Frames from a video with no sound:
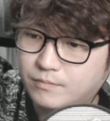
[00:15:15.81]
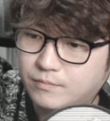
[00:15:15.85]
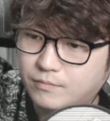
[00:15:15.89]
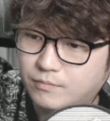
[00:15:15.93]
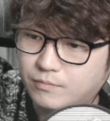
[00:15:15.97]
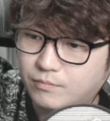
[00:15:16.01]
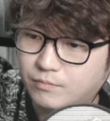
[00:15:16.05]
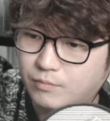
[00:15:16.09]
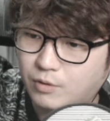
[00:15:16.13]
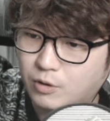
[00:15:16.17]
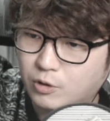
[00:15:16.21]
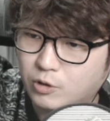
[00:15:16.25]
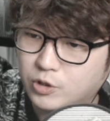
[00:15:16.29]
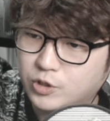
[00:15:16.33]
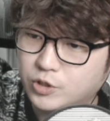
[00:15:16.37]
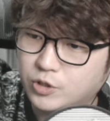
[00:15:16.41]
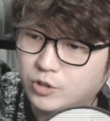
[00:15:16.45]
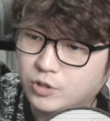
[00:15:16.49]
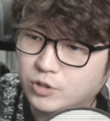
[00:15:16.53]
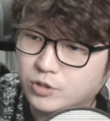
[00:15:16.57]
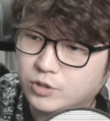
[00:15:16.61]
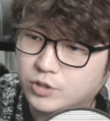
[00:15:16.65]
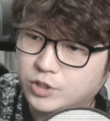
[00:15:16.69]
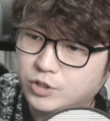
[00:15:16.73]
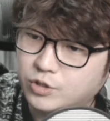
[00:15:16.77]
뭐
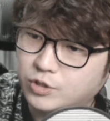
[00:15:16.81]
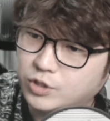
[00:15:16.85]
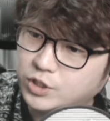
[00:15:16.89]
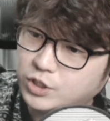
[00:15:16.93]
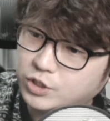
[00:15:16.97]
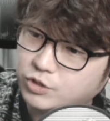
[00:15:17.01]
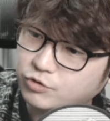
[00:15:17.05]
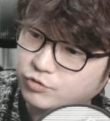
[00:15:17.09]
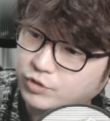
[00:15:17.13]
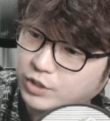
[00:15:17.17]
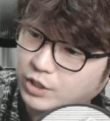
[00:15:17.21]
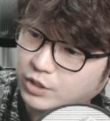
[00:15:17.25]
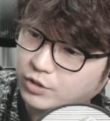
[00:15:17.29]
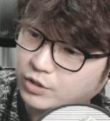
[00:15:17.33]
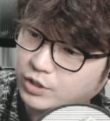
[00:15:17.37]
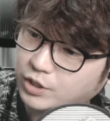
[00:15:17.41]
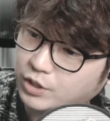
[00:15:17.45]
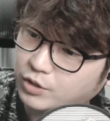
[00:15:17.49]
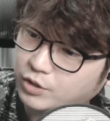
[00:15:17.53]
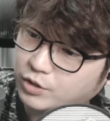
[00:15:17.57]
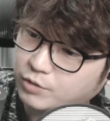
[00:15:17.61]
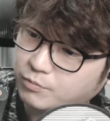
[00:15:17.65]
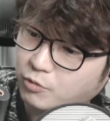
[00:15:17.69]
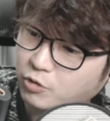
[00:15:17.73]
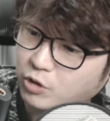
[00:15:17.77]
그런 그런 식으로 생겼네요.
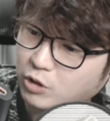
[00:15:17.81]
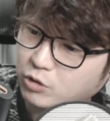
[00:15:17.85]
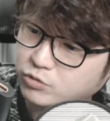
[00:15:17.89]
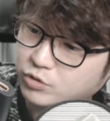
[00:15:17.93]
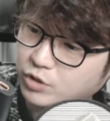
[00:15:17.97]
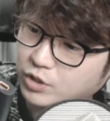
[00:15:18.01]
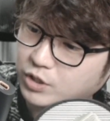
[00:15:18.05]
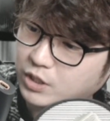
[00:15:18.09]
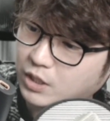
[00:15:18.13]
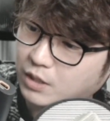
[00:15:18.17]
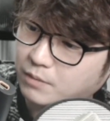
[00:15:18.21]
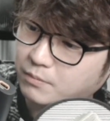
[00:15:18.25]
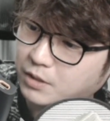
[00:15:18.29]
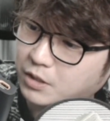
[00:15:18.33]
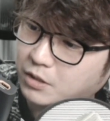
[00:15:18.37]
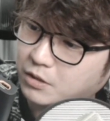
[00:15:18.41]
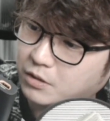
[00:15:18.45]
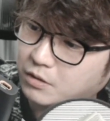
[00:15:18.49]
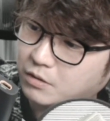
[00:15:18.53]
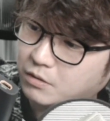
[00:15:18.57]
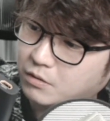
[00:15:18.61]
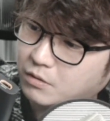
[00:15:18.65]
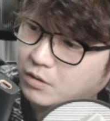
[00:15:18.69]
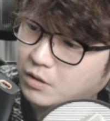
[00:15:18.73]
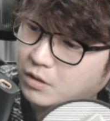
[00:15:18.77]
이게 뭐라고 써있냐면